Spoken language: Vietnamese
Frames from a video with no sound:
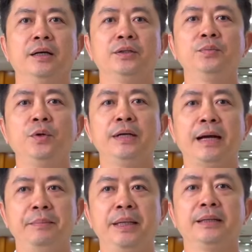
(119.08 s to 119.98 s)
À, chúng tôi
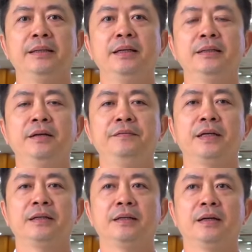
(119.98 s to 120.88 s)
đặc biệt tới
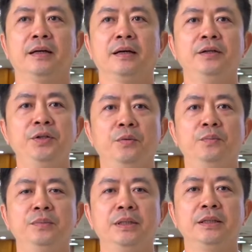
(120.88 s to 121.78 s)
việc à, ứng dụng
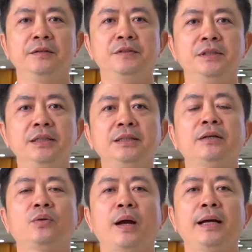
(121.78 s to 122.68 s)
những cái phương thức
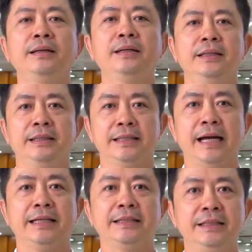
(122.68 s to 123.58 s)
thanh toán hiện
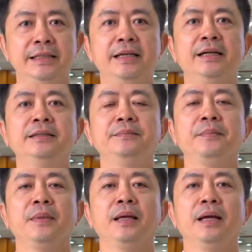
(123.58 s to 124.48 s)
đại trên thế giới
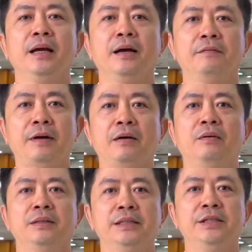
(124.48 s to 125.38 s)
à,
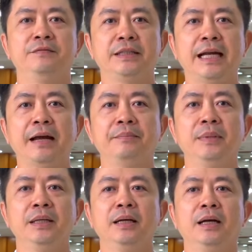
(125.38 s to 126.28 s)
vào thị trường Việt Nam.
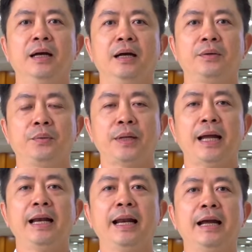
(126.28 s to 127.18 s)
À, cụ
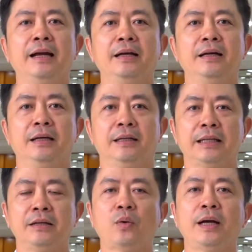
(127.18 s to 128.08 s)
thể là à,
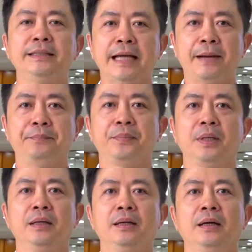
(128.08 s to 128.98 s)
thanh toán chạm
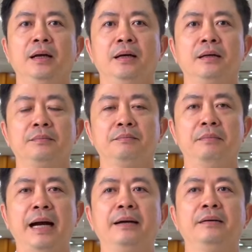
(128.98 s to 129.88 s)
À,
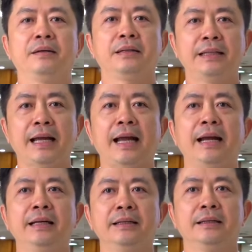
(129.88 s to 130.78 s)
bằng cái
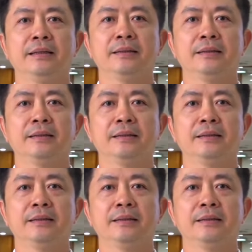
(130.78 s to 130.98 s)
thẻ à,